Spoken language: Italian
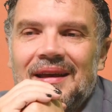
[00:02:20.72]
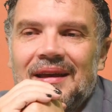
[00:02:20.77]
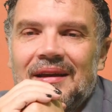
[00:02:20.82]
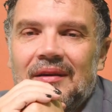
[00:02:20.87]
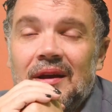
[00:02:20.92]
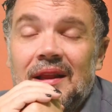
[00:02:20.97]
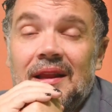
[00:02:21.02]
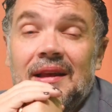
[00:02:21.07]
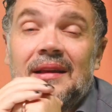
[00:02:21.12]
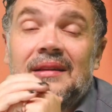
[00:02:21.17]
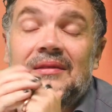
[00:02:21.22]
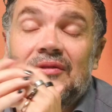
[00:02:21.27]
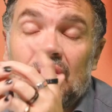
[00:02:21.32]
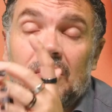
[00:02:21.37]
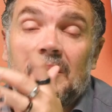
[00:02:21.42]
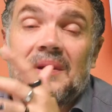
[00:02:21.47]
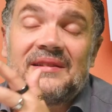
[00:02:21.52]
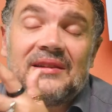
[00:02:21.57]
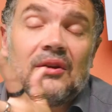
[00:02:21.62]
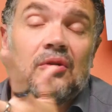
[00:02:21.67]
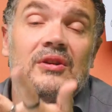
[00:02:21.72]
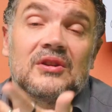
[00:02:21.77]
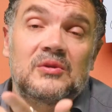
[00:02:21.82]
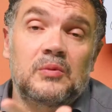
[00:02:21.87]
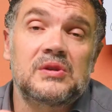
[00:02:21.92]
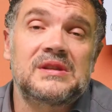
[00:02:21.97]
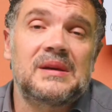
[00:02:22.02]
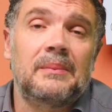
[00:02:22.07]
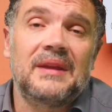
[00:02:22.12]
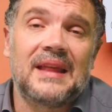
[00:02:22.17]
quindi insomma siano
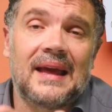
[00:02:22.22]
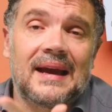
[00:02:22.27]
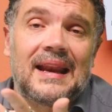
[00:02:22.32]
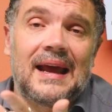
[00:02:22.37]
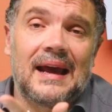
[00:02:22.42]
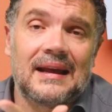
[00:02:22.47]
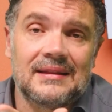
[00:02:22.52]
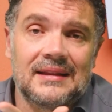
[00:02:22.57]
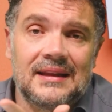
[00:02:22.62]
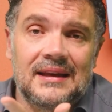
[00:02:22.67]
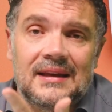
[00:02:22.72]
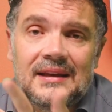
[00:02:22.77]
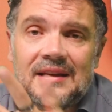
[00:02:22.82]
responsabilità grandi,